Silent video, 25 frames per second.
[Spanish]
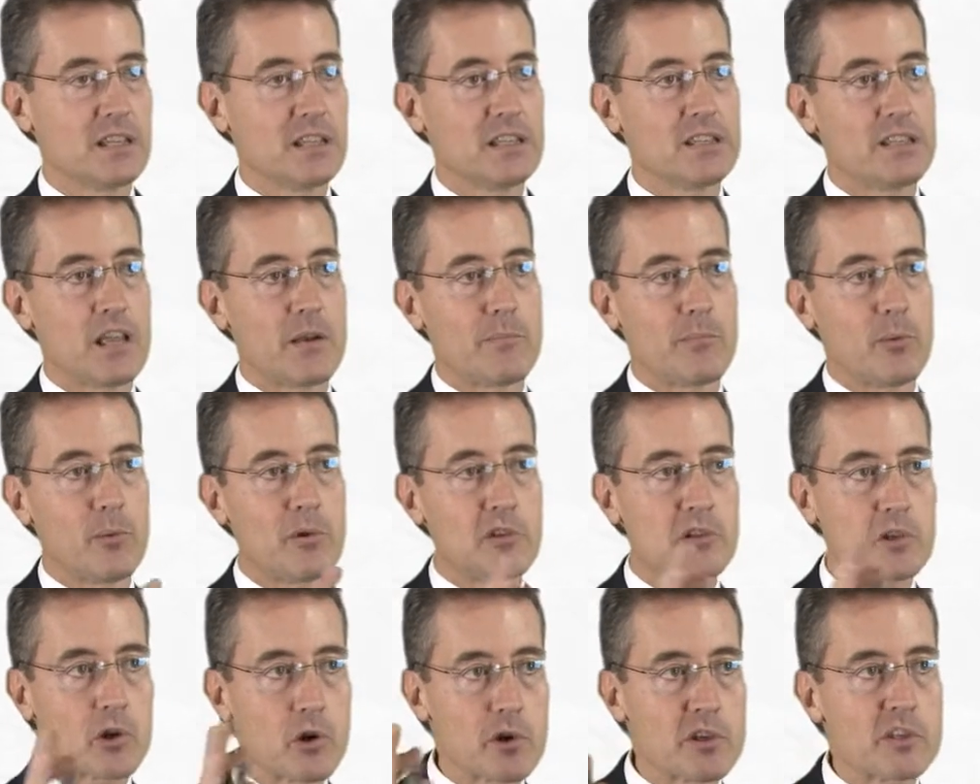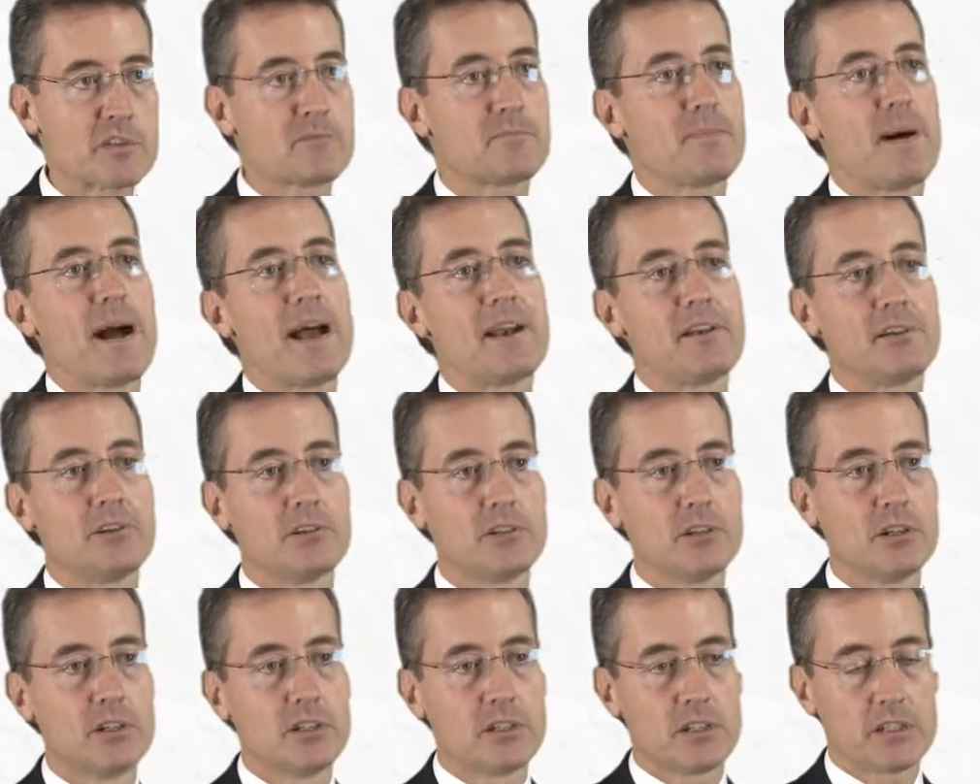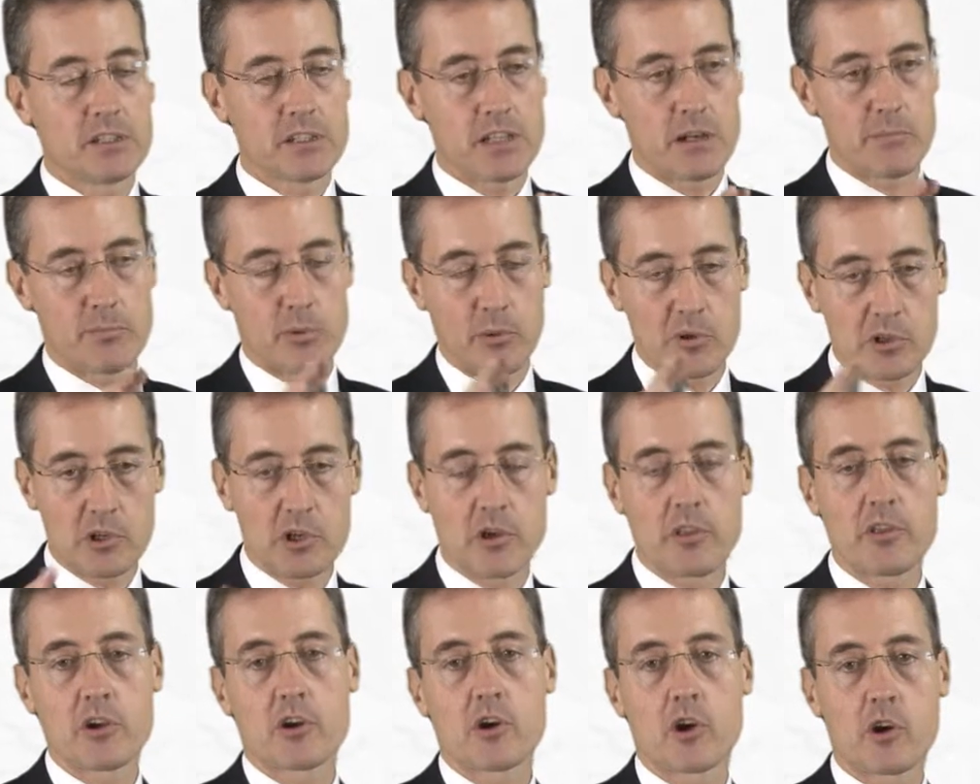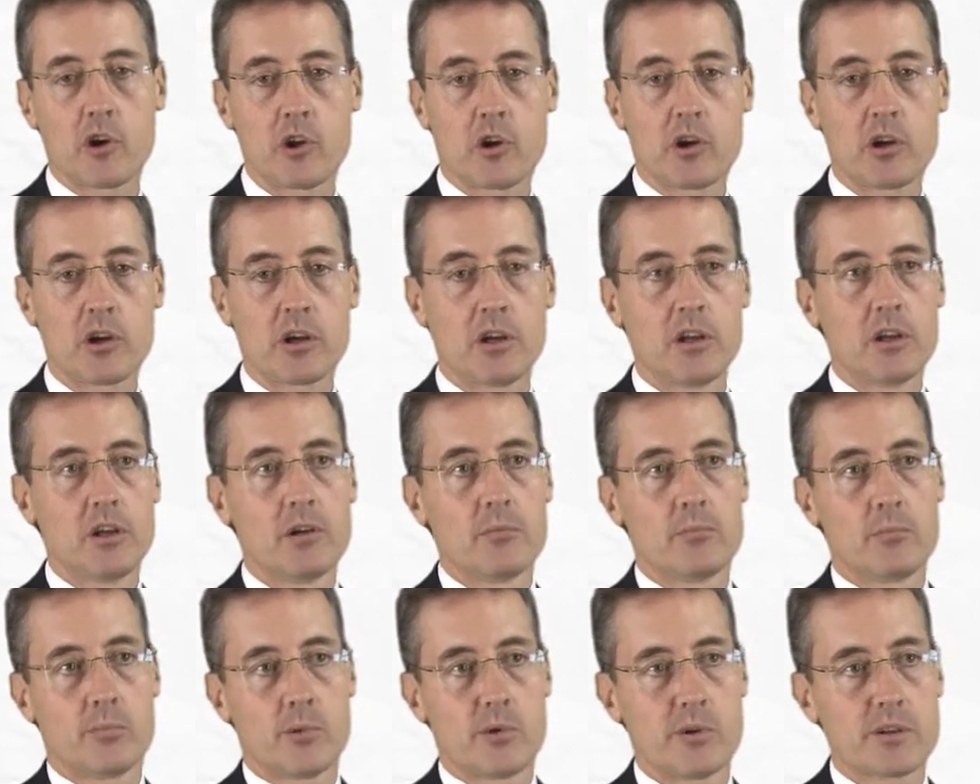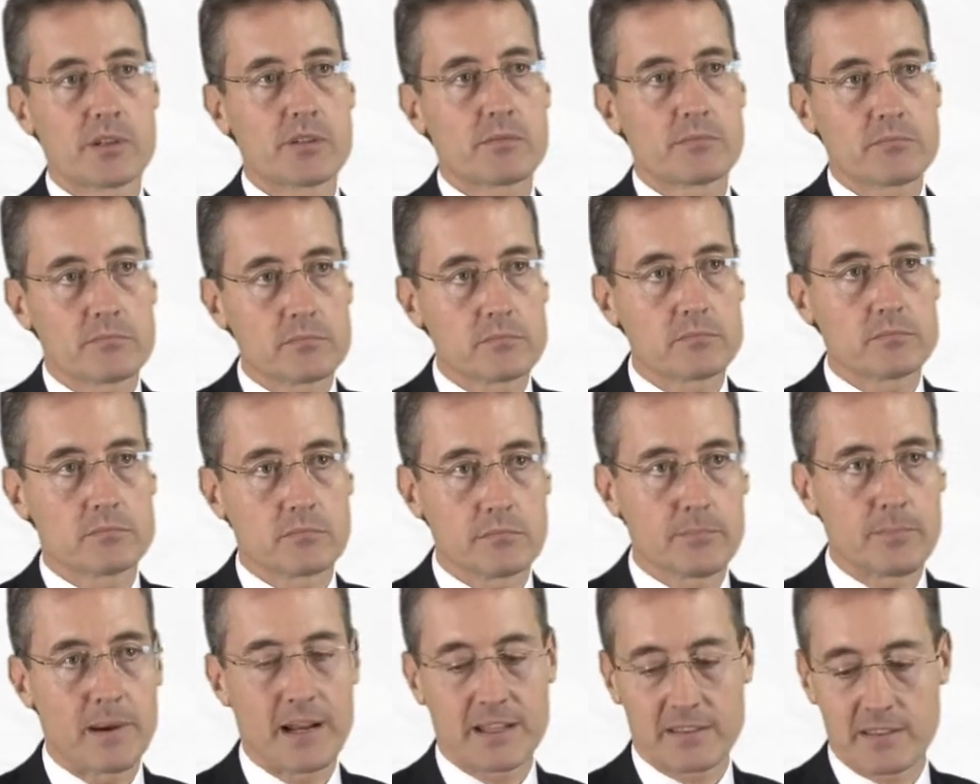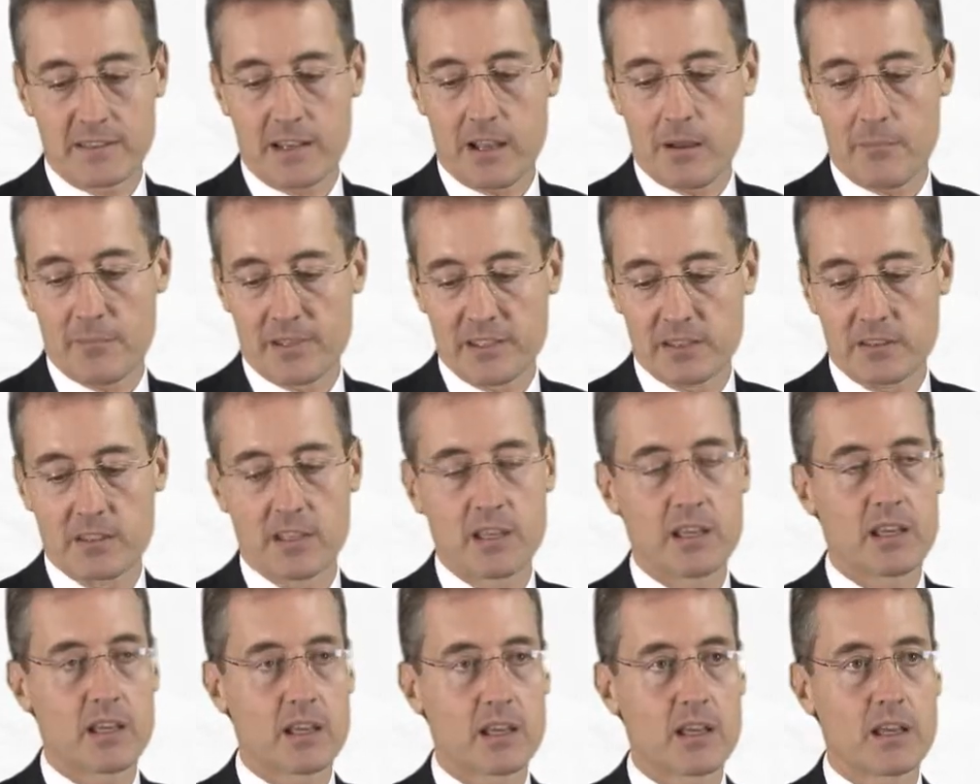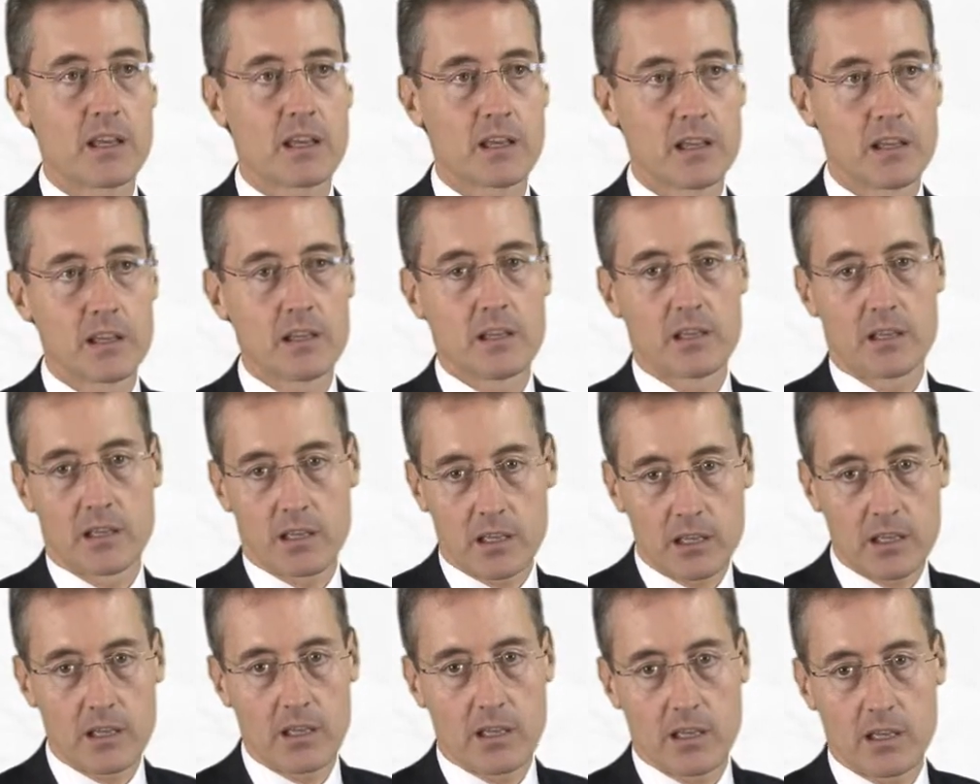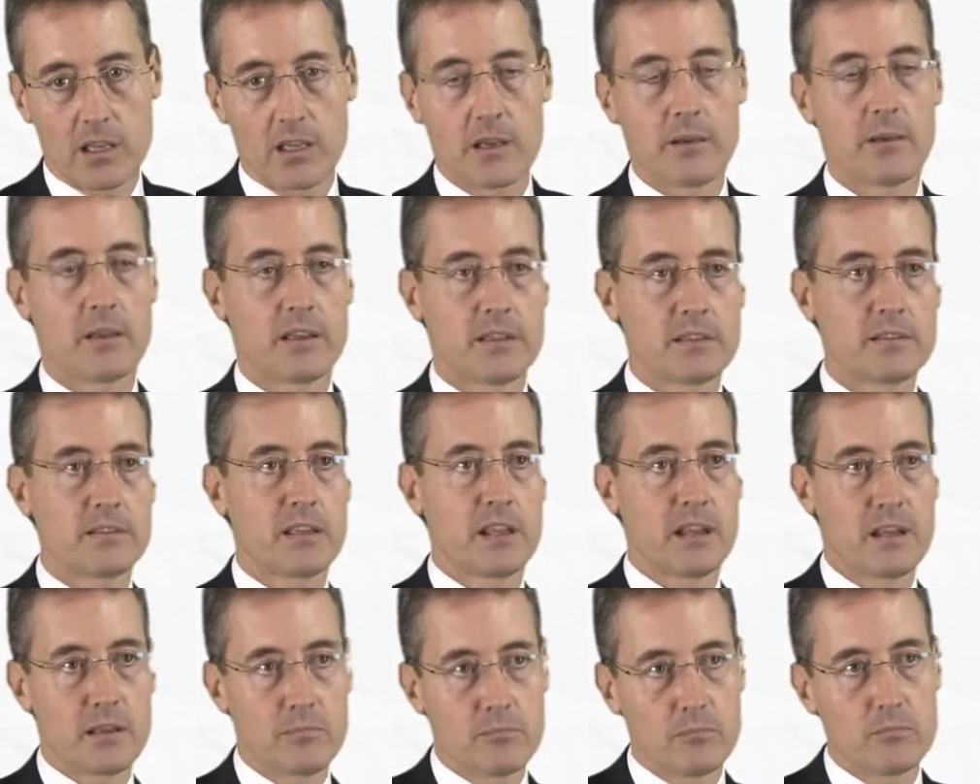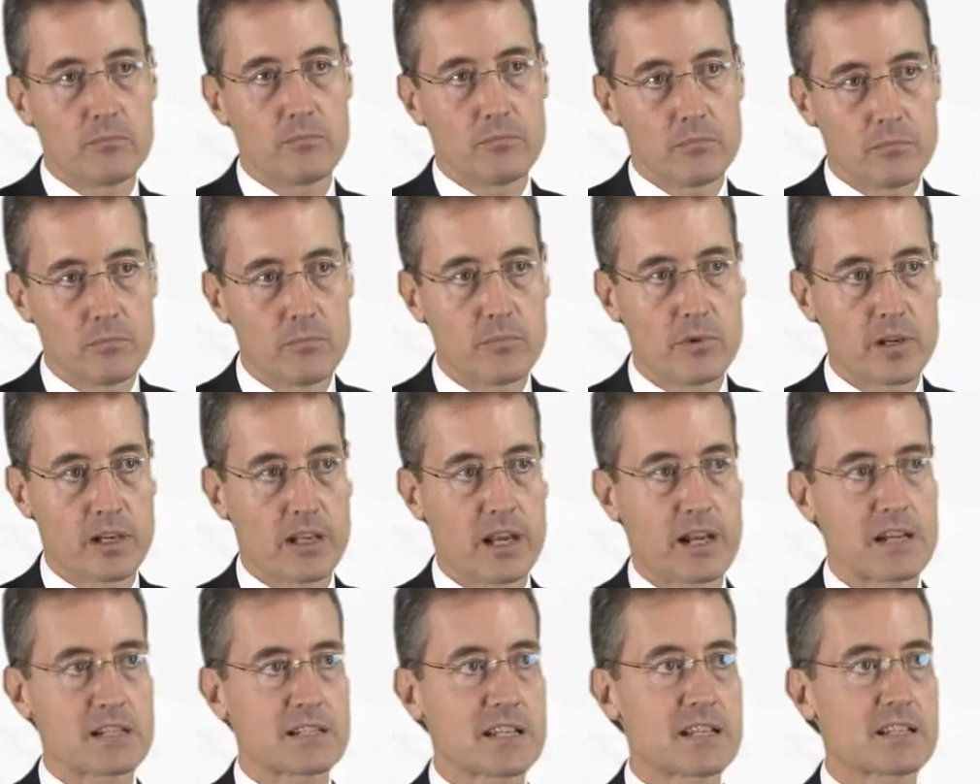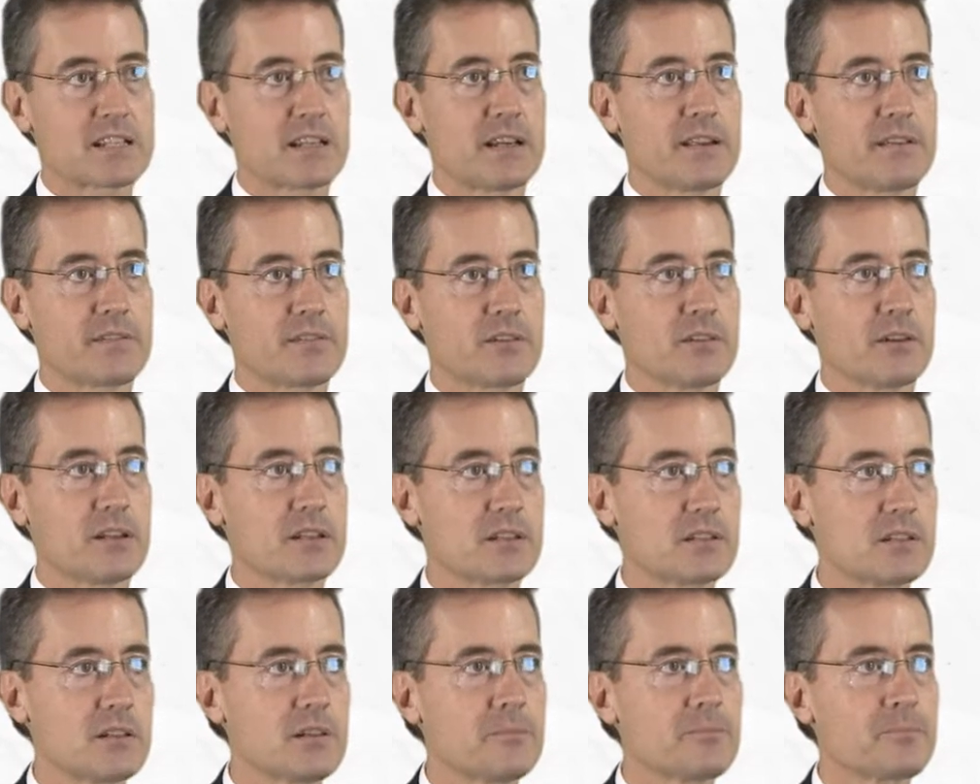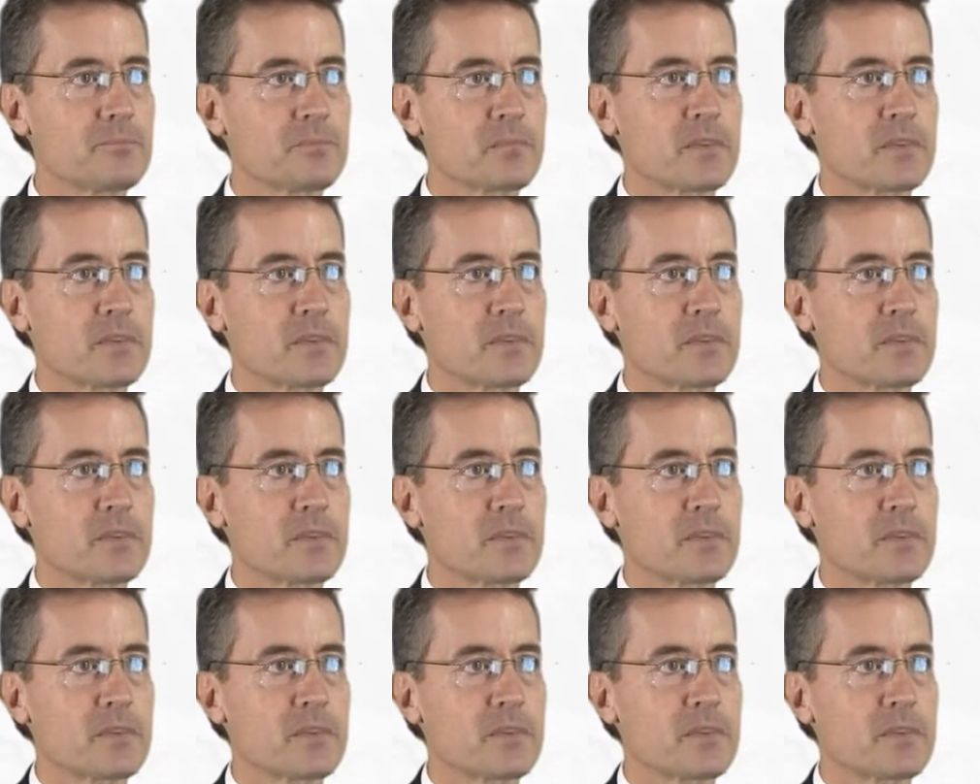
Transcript: y del público hispano y el público de color, pues mm, prácticamente eh, tiene muy claras las elecciones. ¿no?